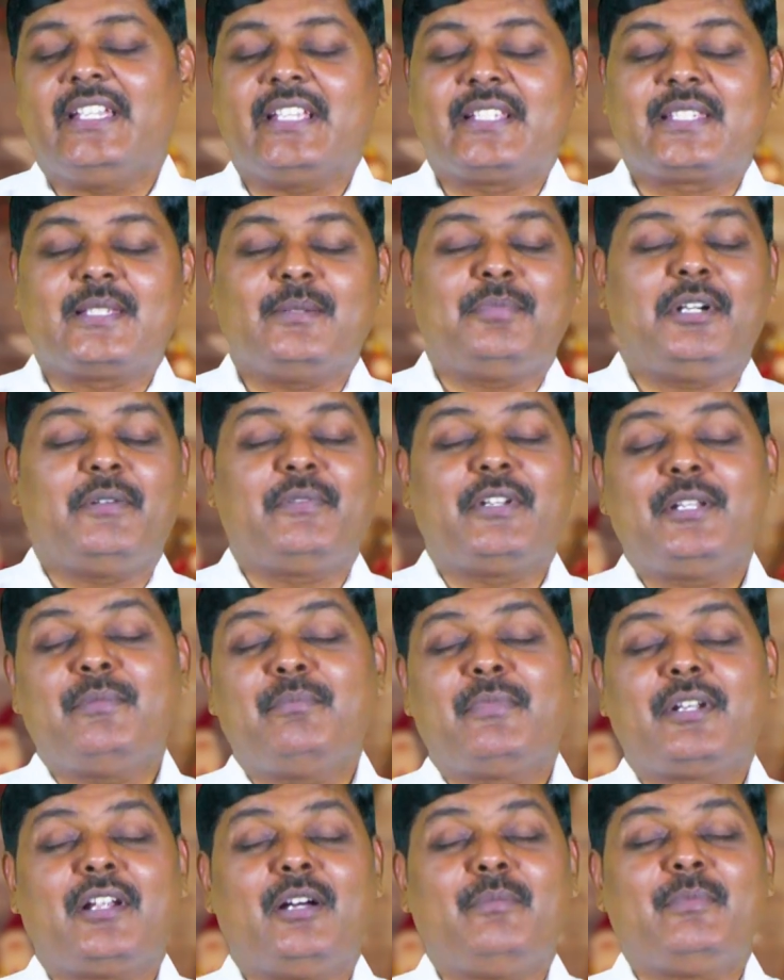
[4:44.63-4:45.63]
ஏசப்பாவின்
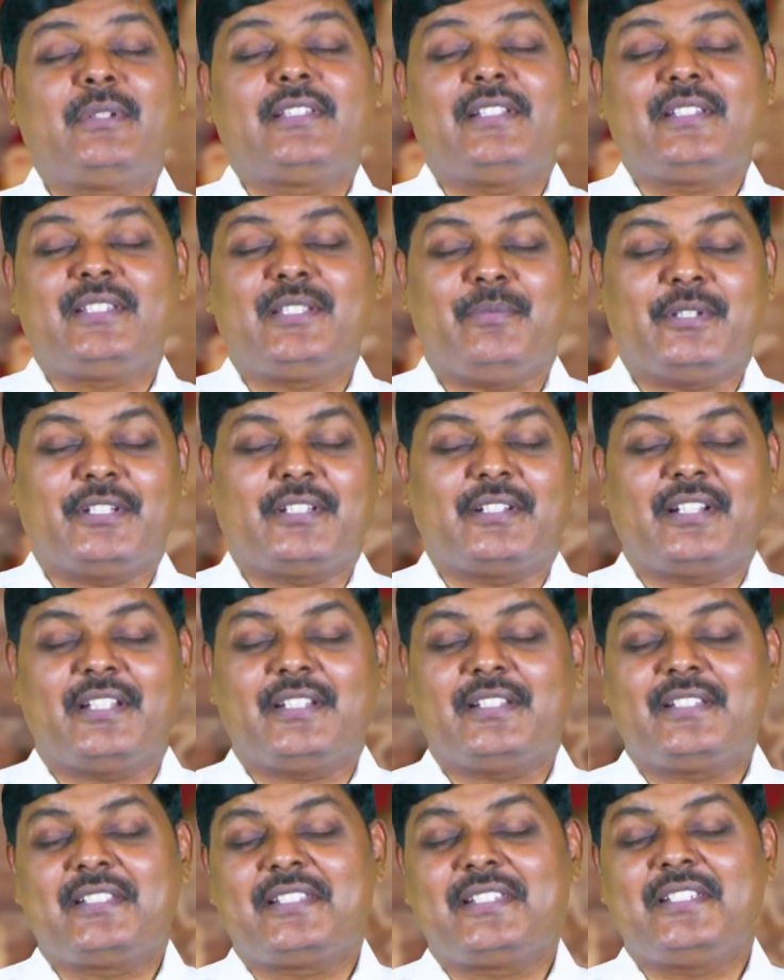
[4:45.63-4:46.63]
இன்ப நாமத்தில்
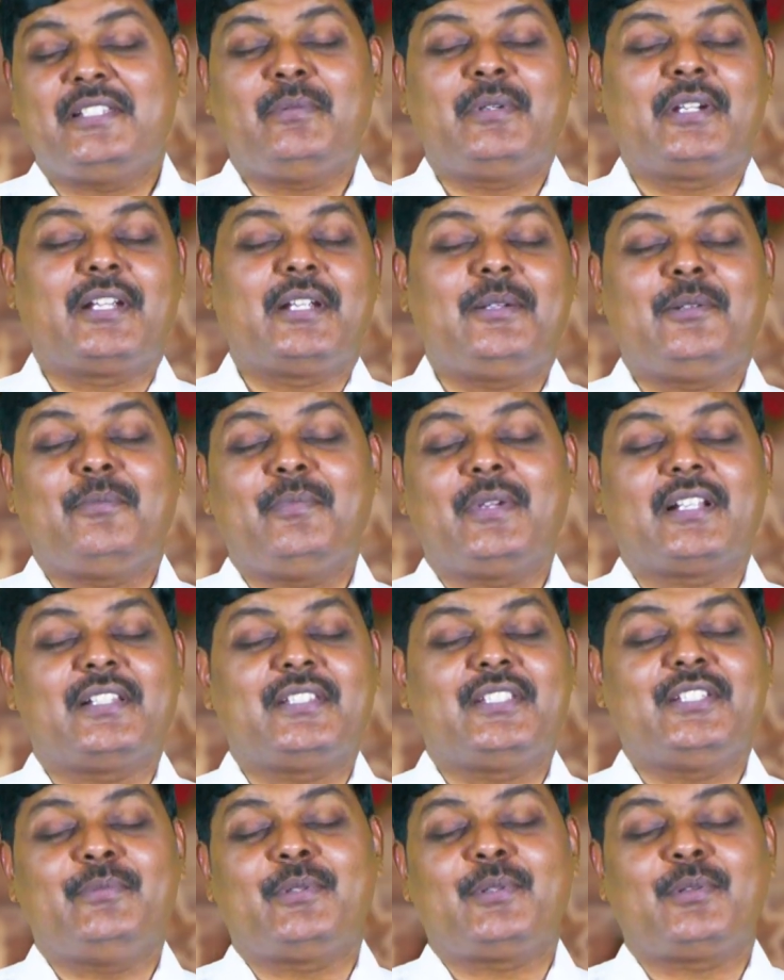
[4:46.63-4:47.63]
ஜெபிக்கிறேன் ஜெபங்கேளும்
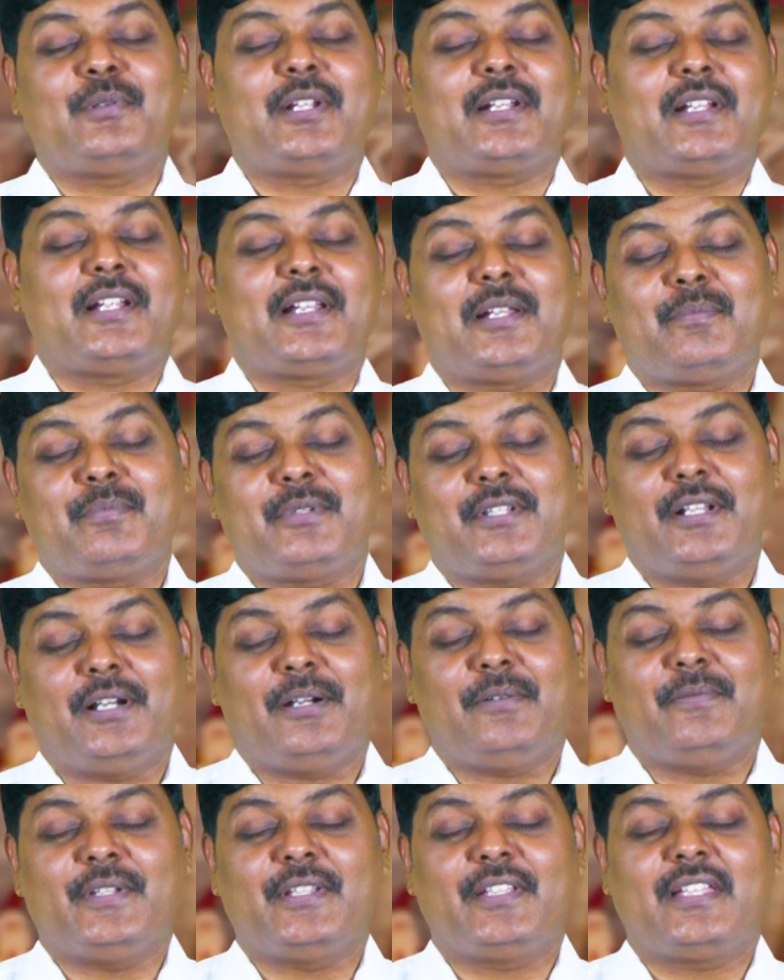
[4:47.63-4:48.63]
எங்கள் உள்ள நல்ல
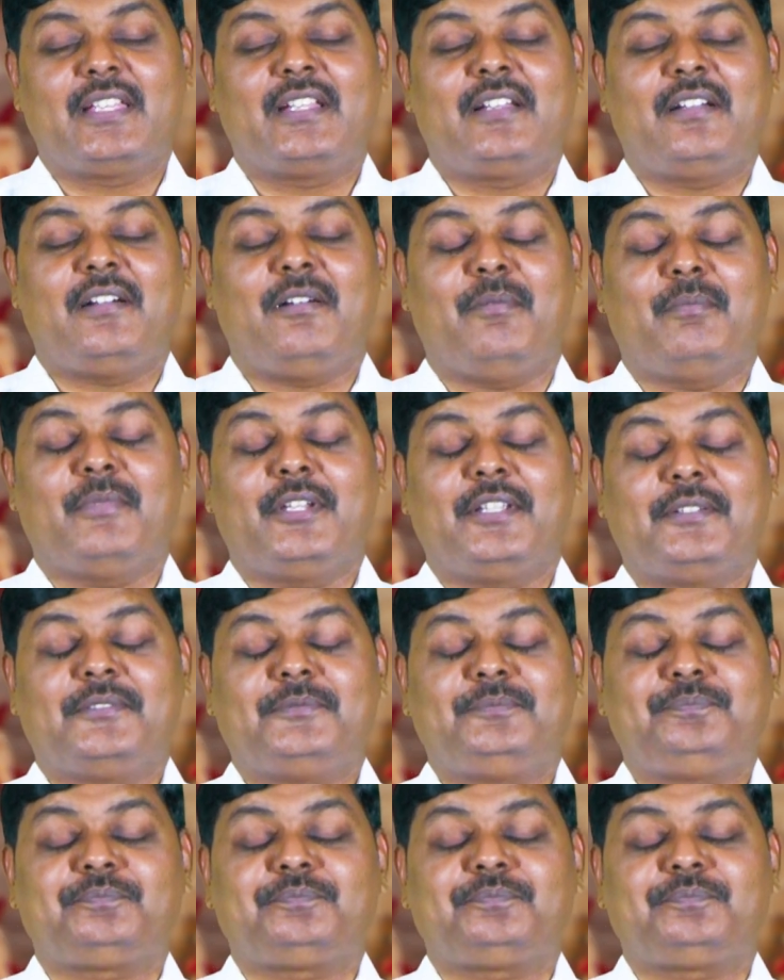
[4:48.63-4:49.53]
பிதாவே ஆமேன்